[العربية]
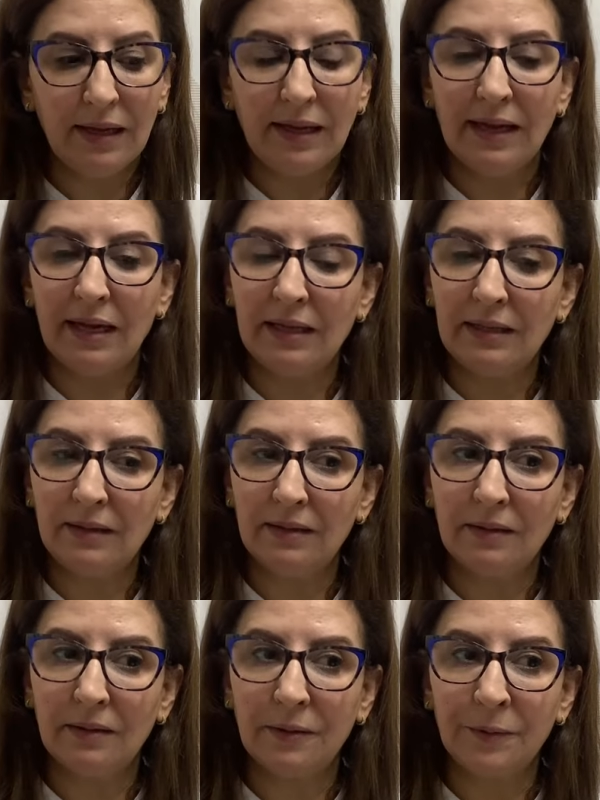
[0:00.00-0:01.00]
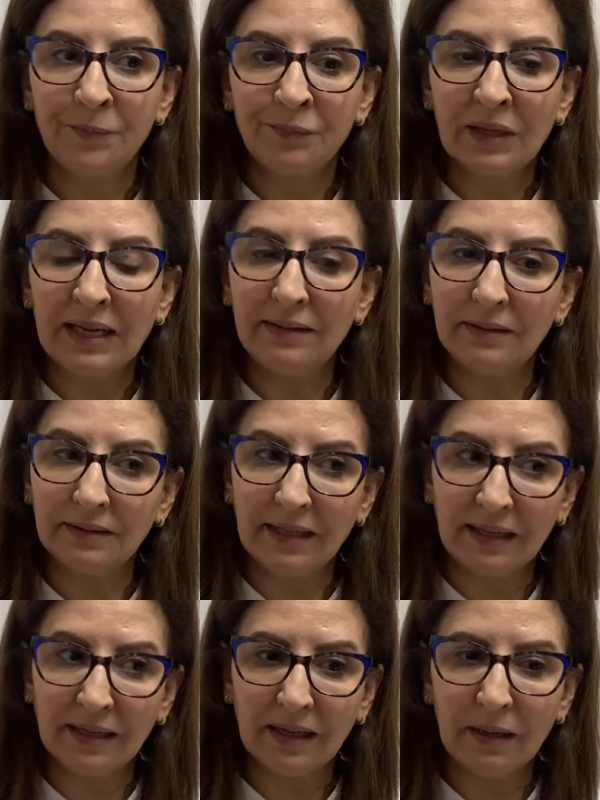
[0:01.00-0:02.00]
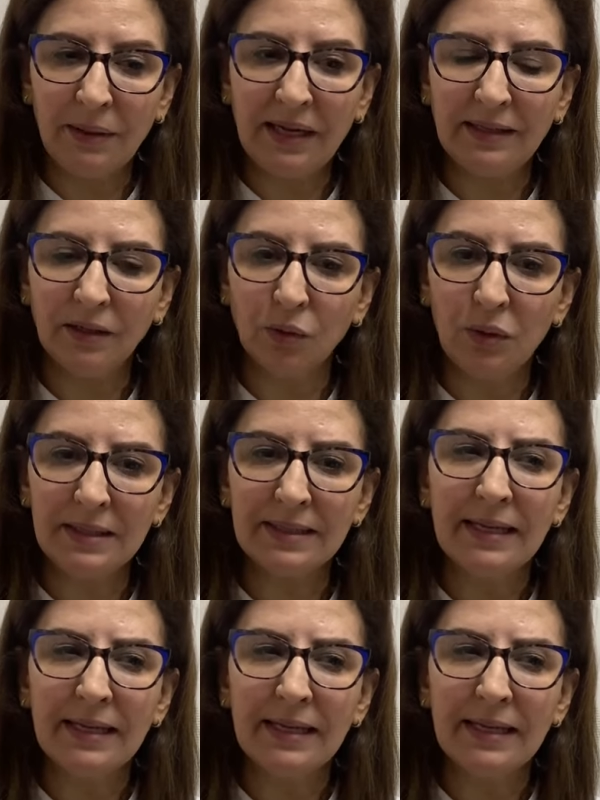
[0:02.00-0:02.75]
هاد هاد الطريقه بحال اللي قلت